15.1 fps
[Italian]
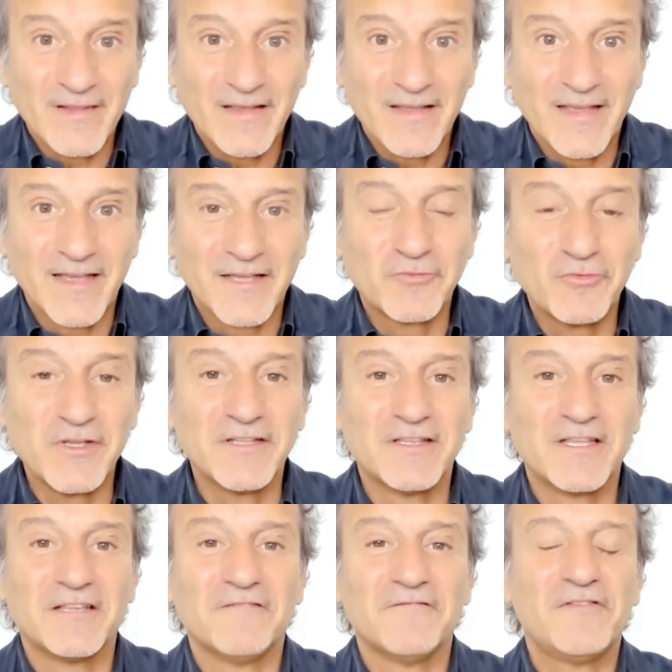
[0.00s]
e
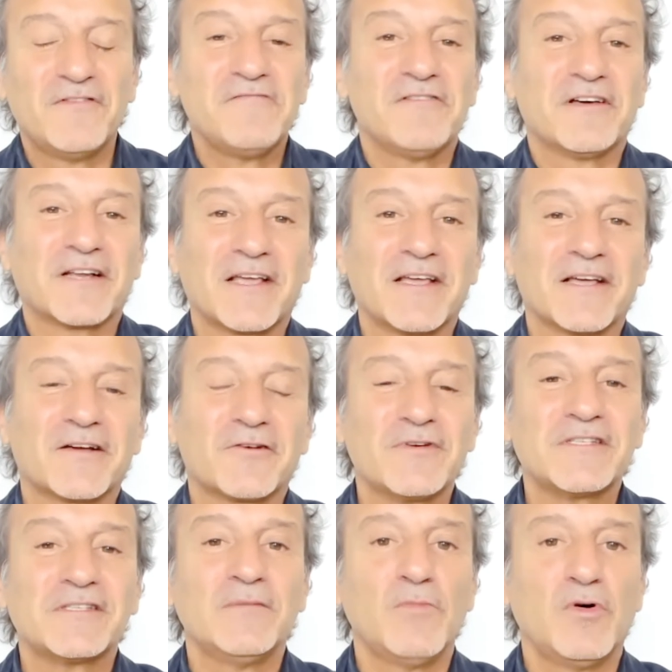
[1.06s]
quindi vivere
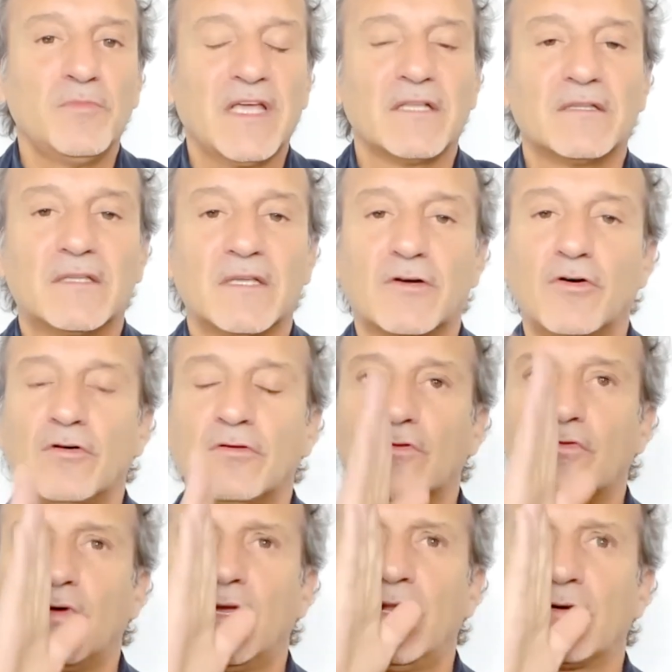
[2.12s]
questi momenti con
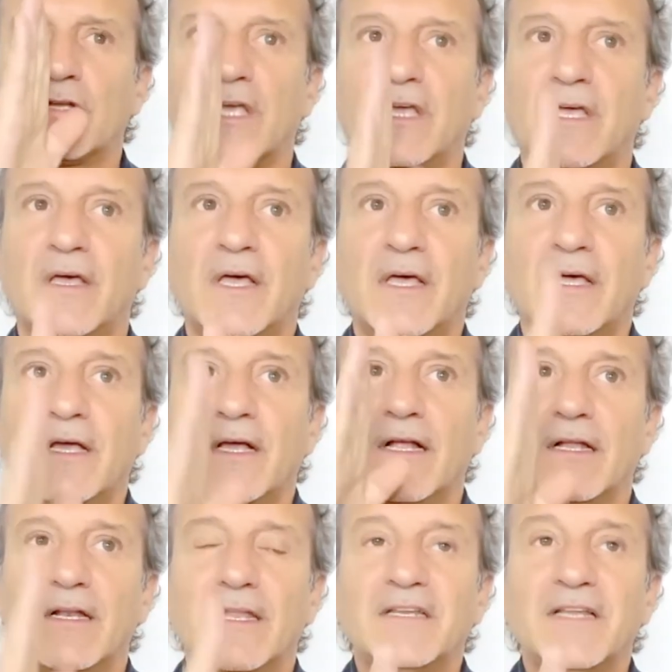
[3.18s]
quello che
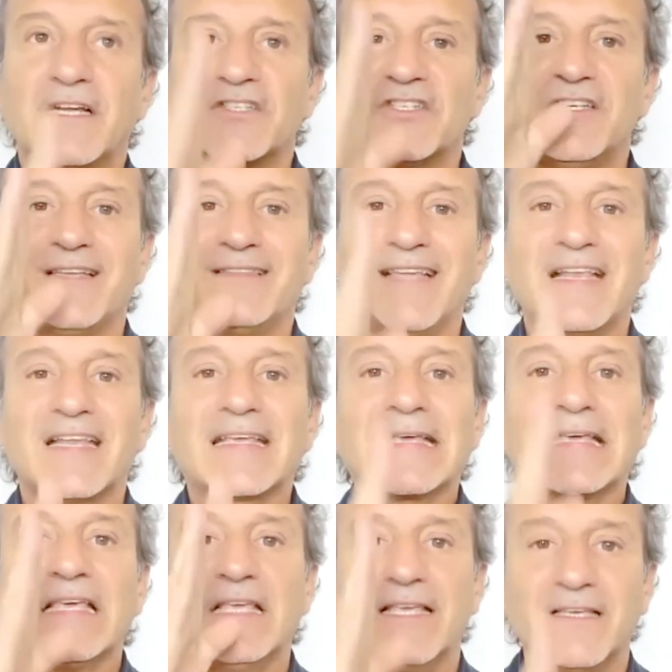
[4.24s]
l'energia del
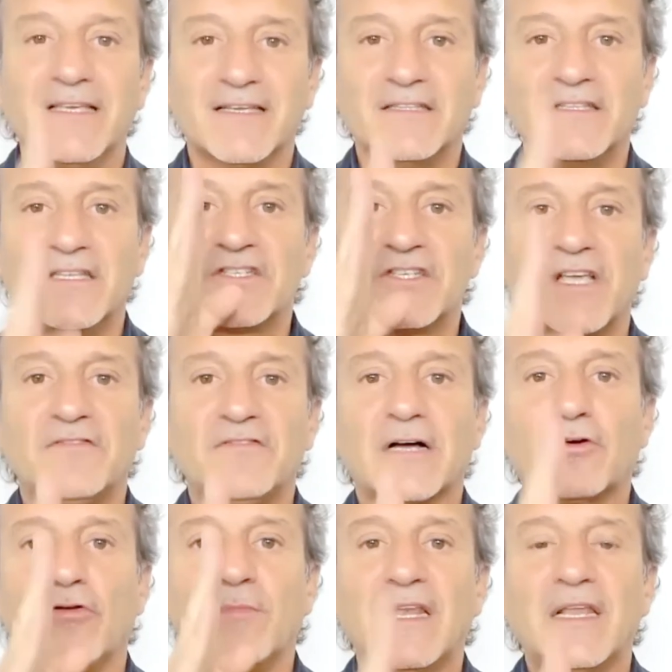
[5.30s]
chi diceva
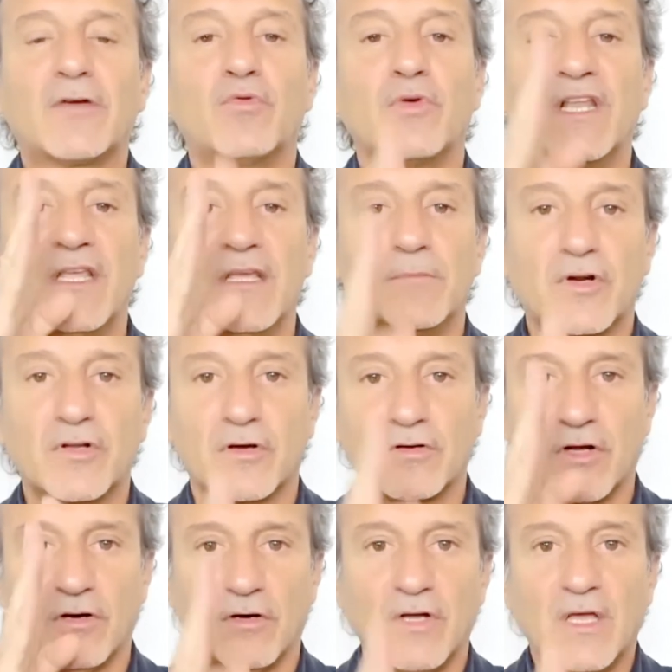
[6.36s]
come l'equilibrio,
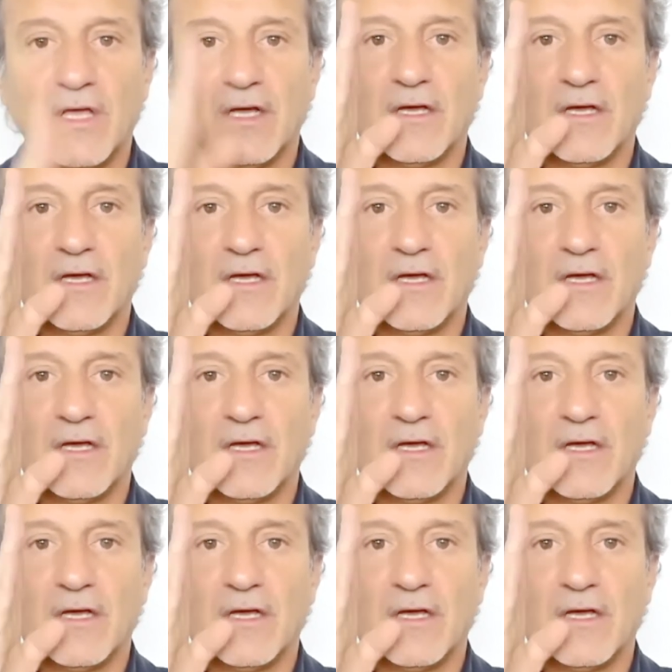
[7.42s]
no?